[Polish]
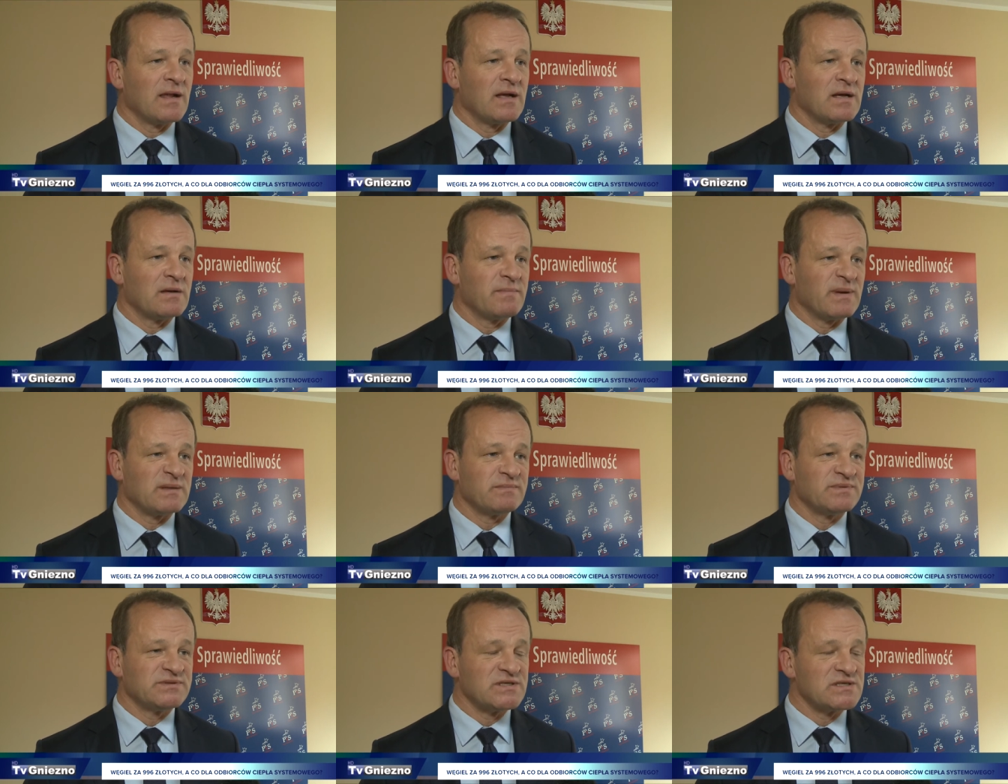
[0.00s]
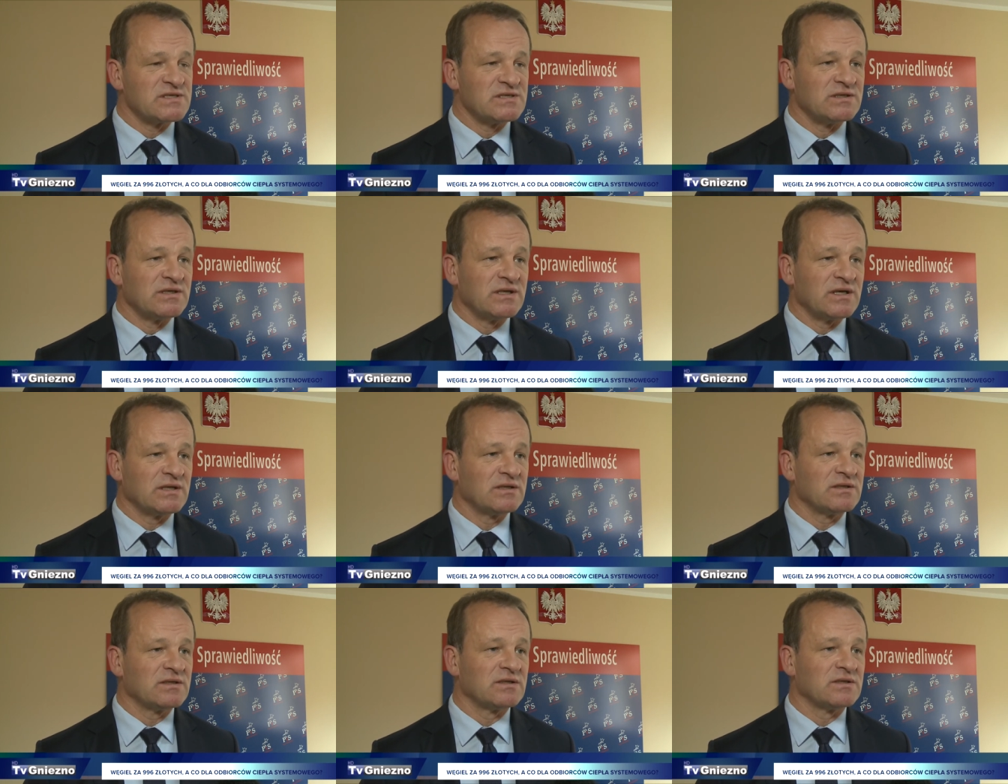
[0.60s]
e, pan
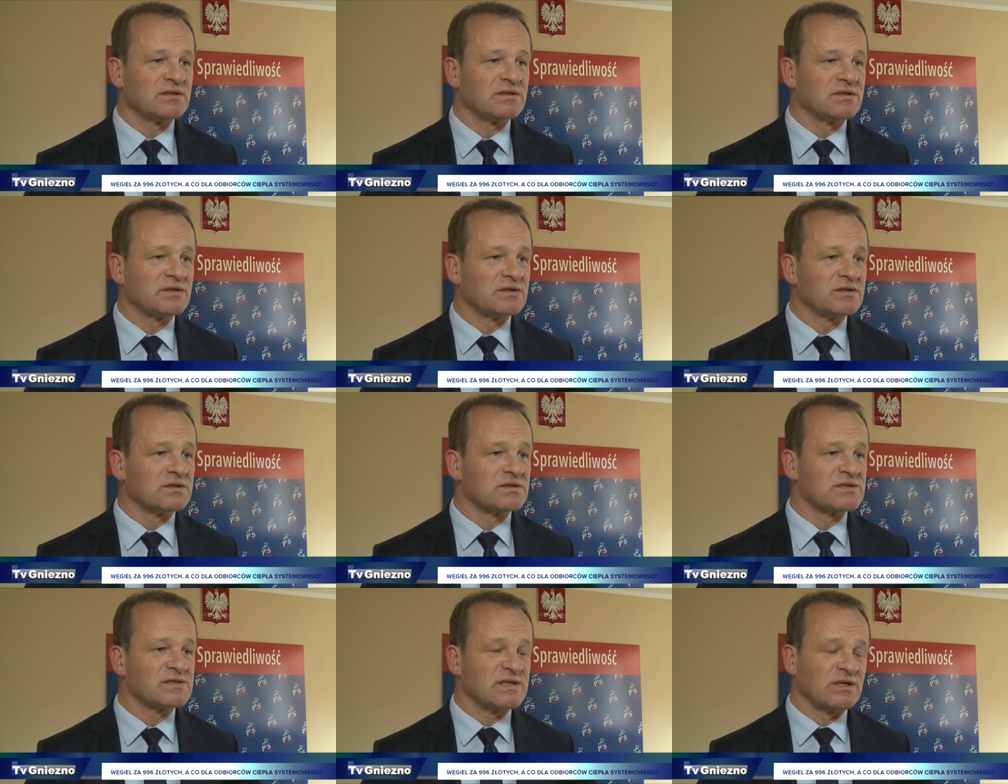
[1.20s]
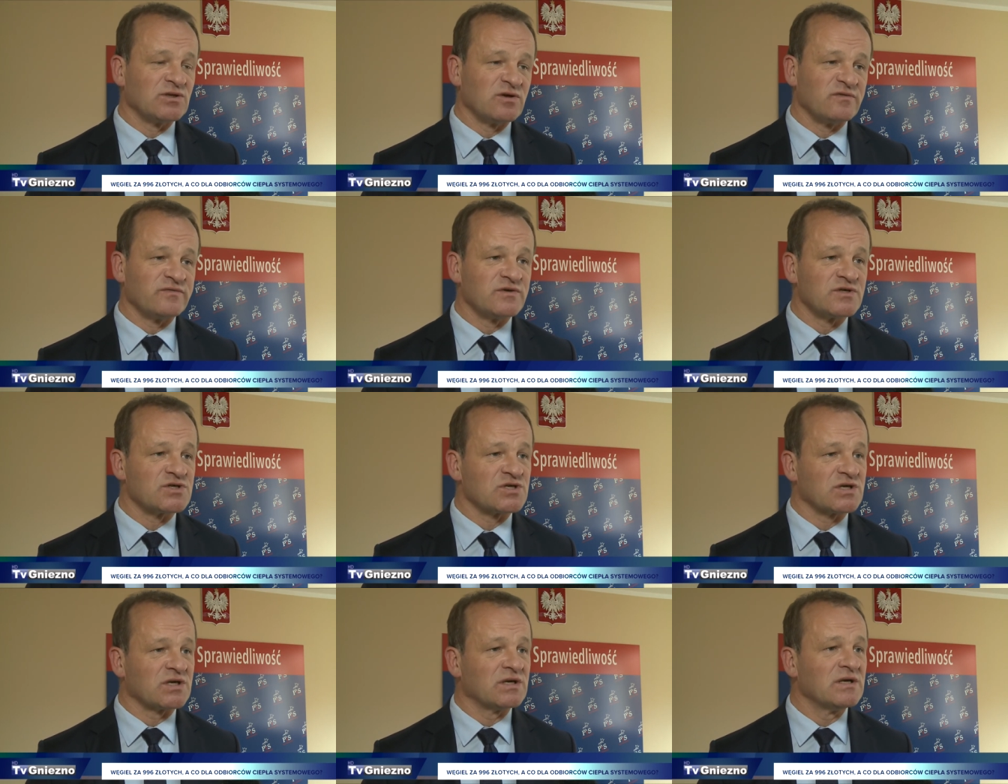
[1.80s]
prezydent, y,
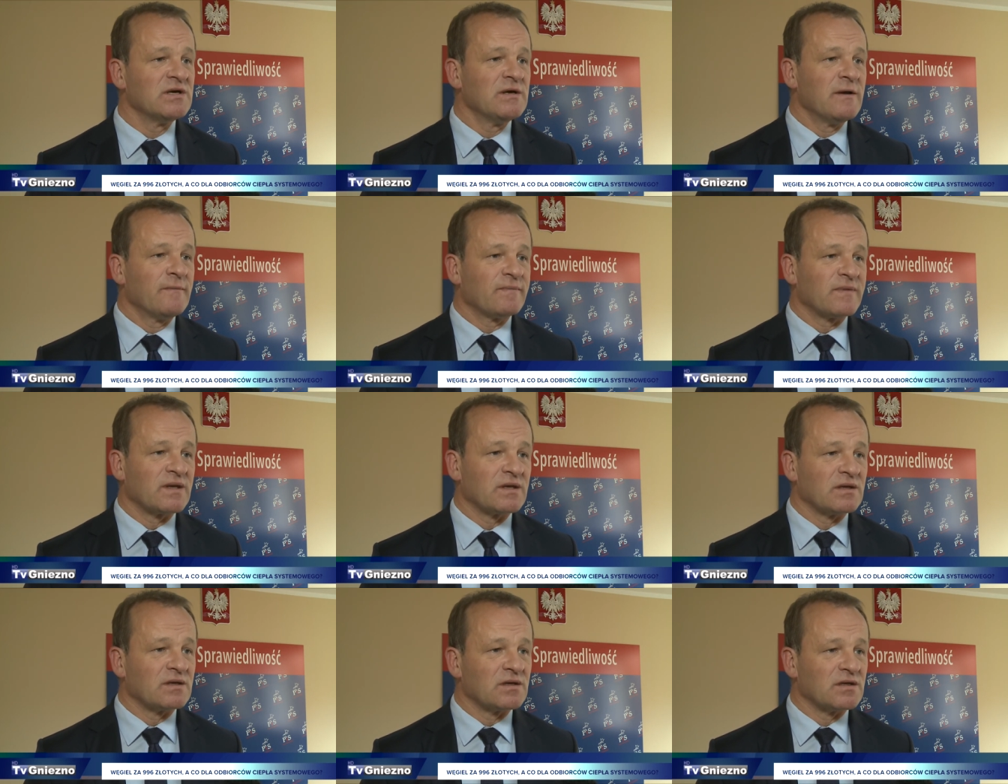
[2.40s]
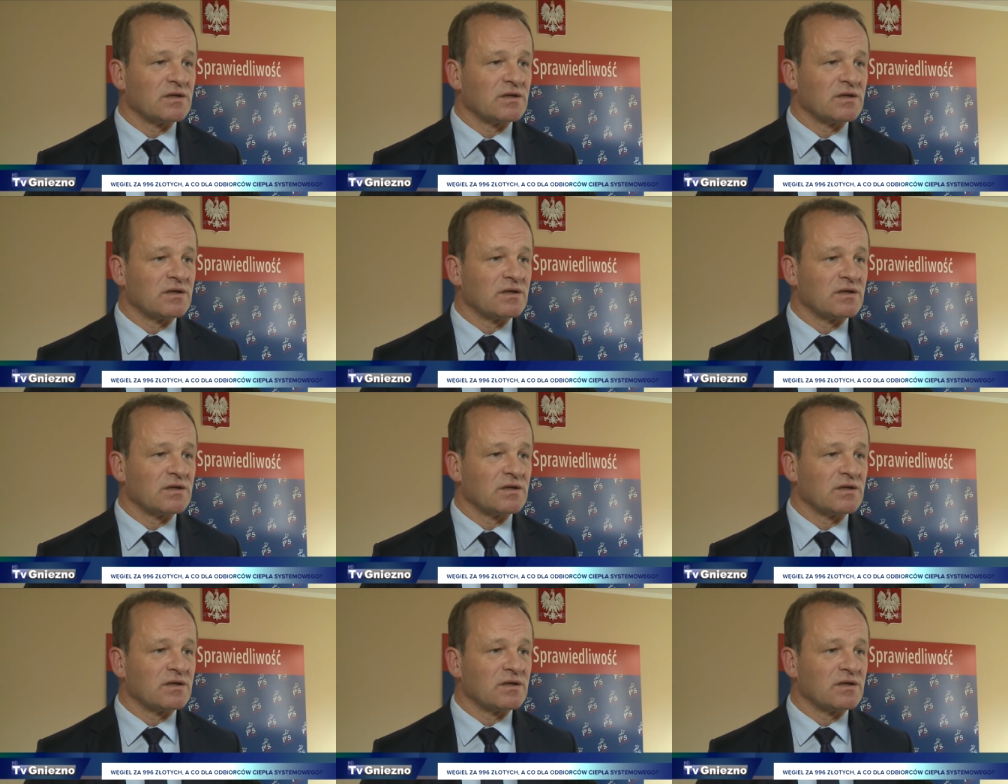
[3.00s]
stanowi, że e,